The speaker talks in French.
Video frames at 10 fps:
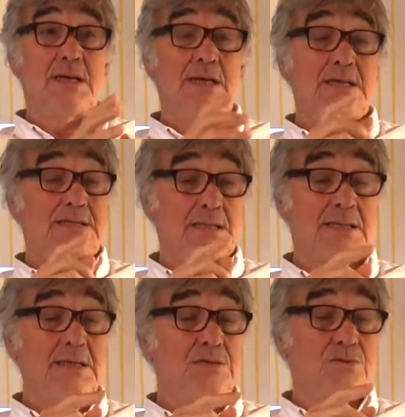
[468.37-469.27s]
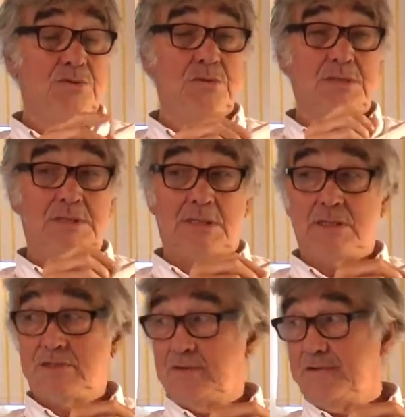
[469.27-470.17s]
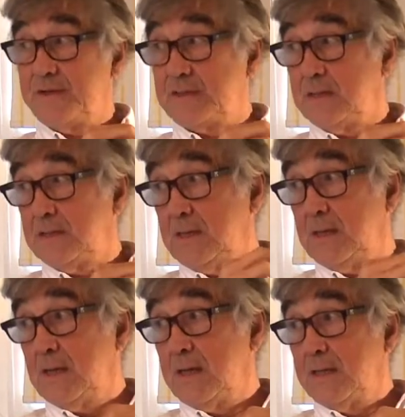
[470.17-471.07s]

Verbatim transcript: est centrée sur, c'était universités,